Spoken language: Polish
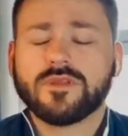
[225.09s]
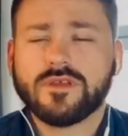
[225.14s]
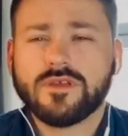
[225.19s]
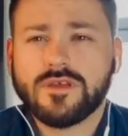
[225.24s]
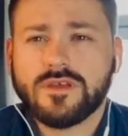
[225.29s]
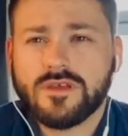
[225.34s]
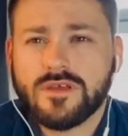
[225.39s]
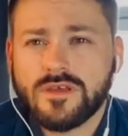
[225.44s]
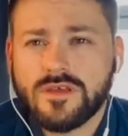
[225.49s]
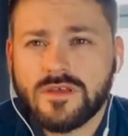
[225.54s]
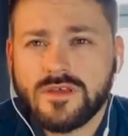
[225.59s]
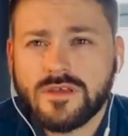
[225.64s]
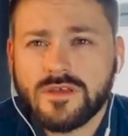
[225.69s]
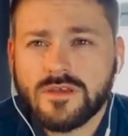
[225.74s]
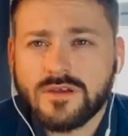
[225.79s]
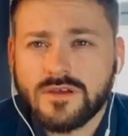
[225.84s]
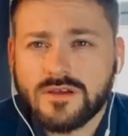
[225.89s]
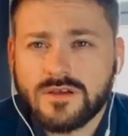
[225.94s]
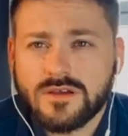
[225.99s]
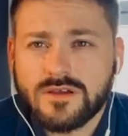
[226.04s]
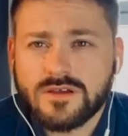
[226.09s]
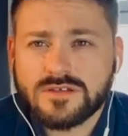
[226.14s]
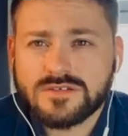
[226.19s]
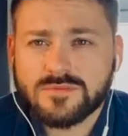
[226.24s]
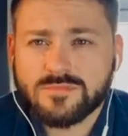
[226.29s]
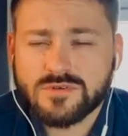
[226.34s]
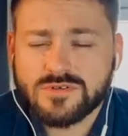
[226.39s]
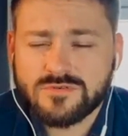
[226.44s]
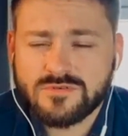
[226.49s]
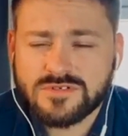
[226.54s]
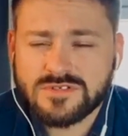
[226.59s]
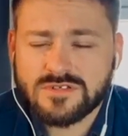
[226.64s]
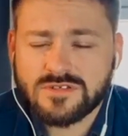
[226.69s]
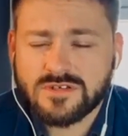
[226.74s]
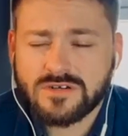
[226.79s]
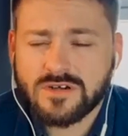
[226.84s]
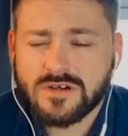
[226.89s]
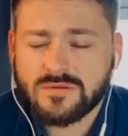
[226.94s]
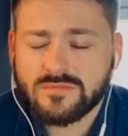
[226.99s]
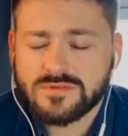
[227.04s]
I zaproszę Was do
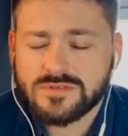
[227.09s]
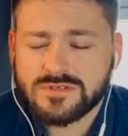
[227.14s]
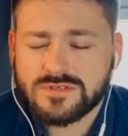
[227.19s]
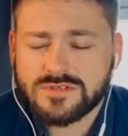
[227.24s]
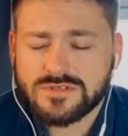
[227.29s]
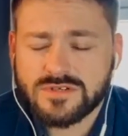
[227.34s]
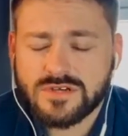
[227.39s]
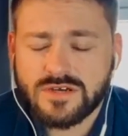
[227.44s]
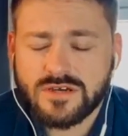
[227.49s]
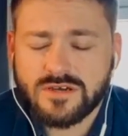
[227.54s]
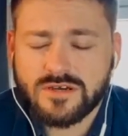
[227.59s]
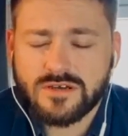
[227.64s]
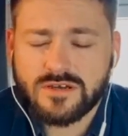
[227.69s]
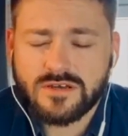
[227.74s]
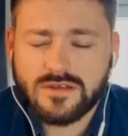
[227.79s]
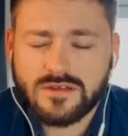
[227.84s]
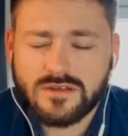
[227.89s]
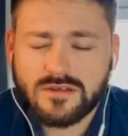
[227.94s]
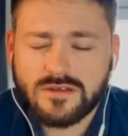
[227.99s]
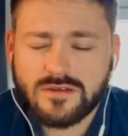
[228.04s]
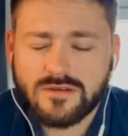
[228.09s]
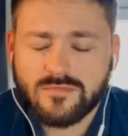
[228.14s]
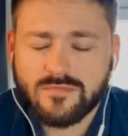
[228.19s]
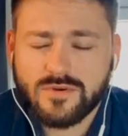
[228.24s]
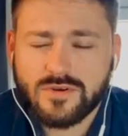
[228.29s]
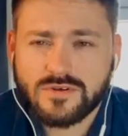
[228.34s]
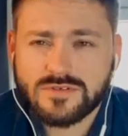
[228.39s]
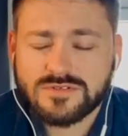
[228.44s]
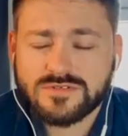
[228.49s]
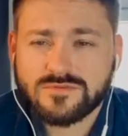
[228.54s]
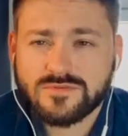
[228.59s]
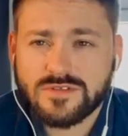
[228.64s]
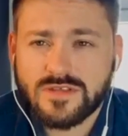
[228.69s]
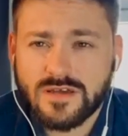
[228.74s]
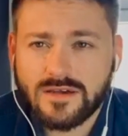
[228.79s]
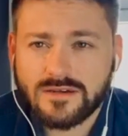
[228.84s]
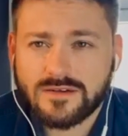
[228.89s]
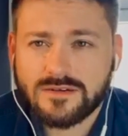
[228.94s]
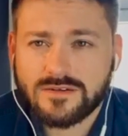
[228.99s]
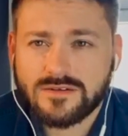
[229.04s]
tego, abyście e, biorąc
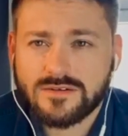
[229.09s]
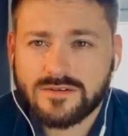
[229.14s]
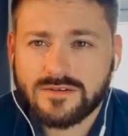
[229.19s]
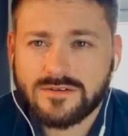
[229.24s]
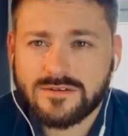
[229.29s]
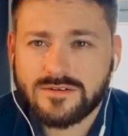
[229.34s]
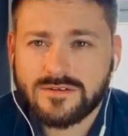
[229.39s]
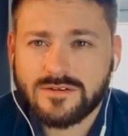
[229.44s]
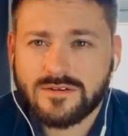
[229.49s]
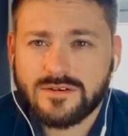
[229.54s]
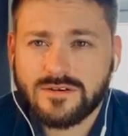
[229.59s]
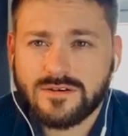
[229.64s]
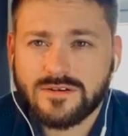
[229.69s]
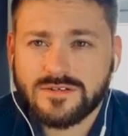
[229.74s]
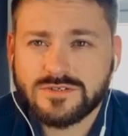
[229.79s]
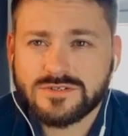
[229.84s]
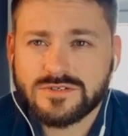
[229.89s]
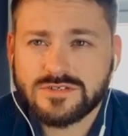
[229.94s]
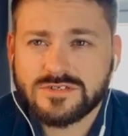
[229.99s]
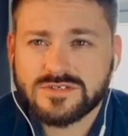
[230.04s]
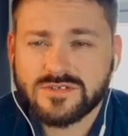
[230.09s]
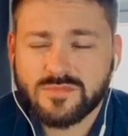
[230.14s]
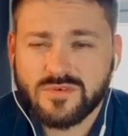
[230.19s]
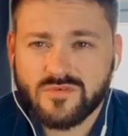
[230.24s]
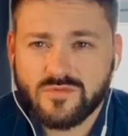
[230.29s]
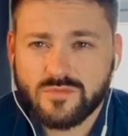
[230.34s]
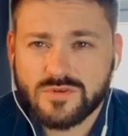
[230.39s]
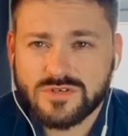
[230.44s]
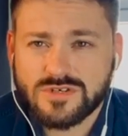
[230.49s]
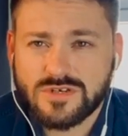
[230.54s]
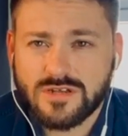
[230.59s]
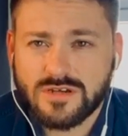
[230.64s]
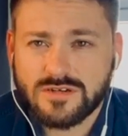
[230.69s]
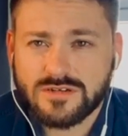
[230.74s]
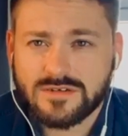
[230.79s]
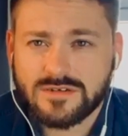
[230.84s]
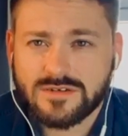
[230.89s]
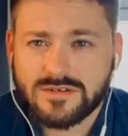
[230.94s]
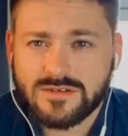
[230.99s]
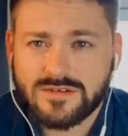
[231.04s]
wdech, liczyli sobie w
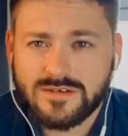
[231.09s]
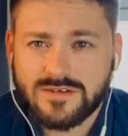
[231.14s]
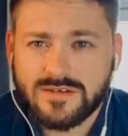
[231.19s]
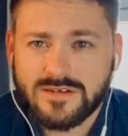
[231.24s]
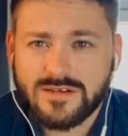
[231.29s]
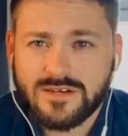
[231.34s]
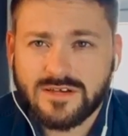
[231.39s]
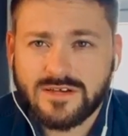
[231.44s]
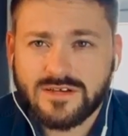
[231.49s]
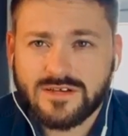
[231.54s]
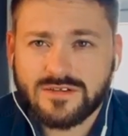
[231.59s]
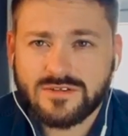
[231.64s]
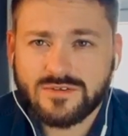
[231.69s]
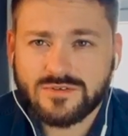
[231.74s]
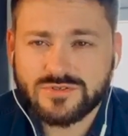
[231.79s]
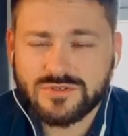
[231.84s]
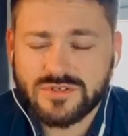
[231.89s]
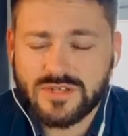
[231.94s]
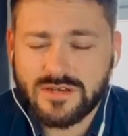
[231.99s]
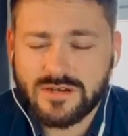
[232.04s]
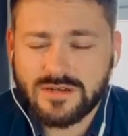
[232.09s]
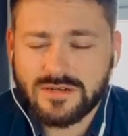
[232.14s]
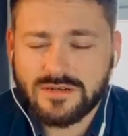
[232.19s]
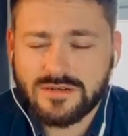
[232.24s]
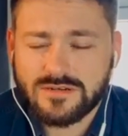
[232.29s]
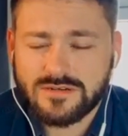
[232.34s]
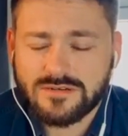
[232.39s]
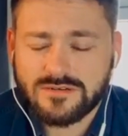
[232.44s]
myślach do czterech.